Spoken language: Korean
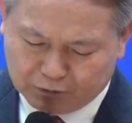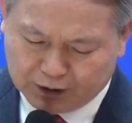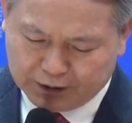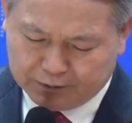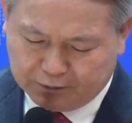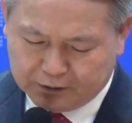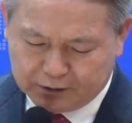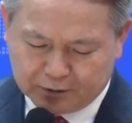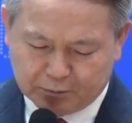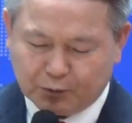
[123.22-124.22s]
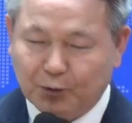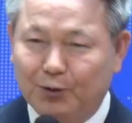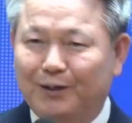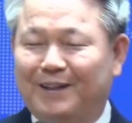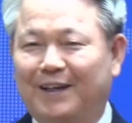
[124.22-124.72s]
위하여
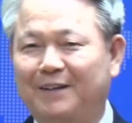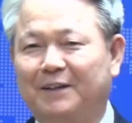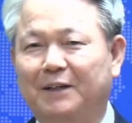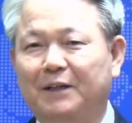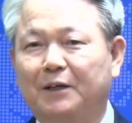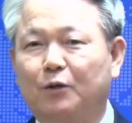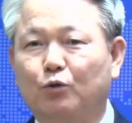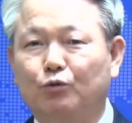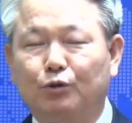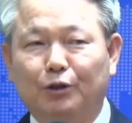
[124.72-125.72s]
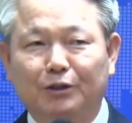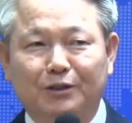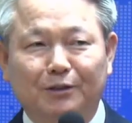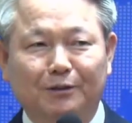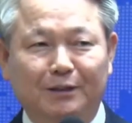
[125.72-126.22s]
뭘 해?
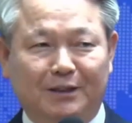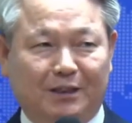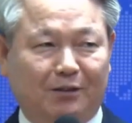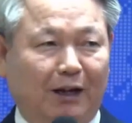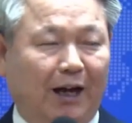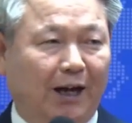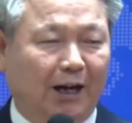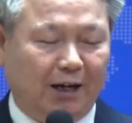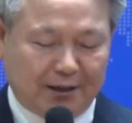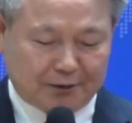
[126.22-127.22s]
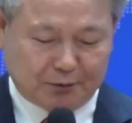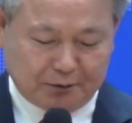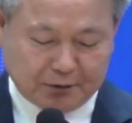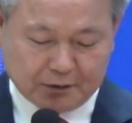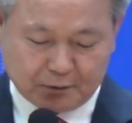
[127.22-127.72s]
유월절을 지켜라
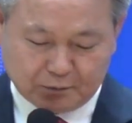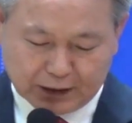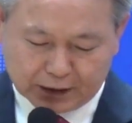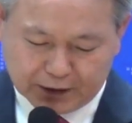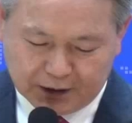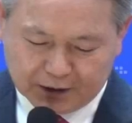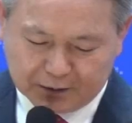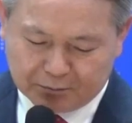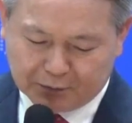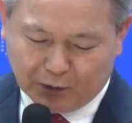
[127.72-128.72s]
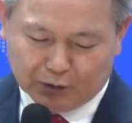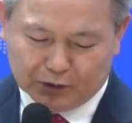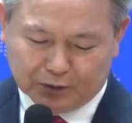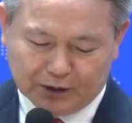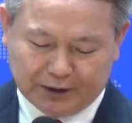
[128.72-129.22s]
라고 왕이
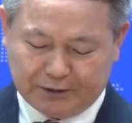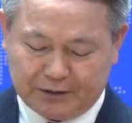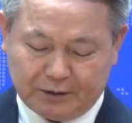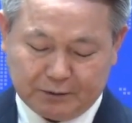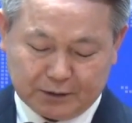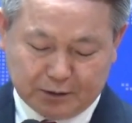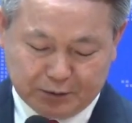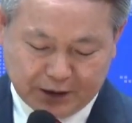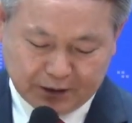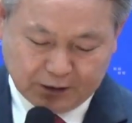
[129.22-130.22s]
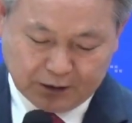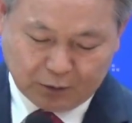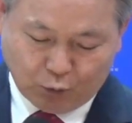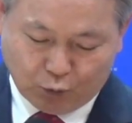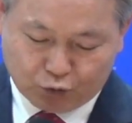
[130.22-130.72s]
명령을 내렸어요. 그 다음에
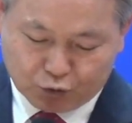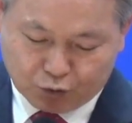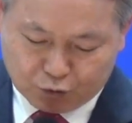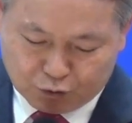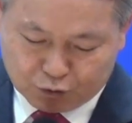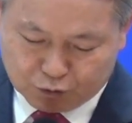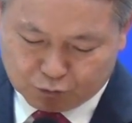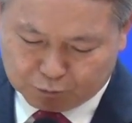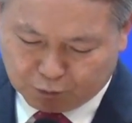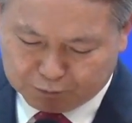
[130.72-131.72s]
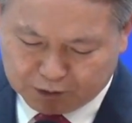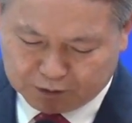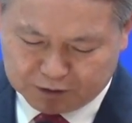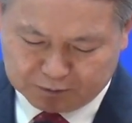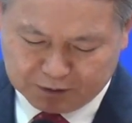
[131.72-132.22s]
5절도 보면
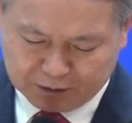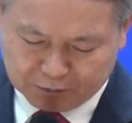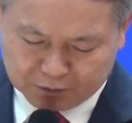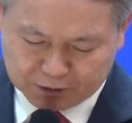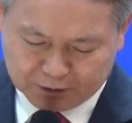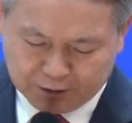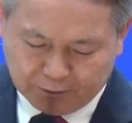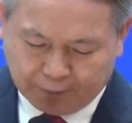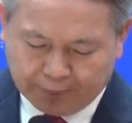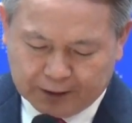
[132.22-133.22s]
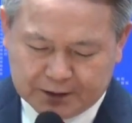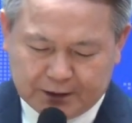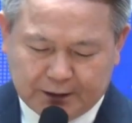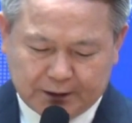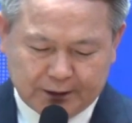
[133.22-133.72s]
그렇습니다. 5절
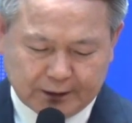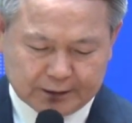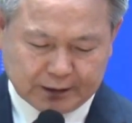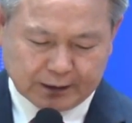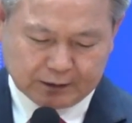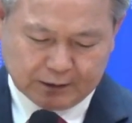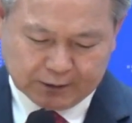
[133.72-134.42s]
시작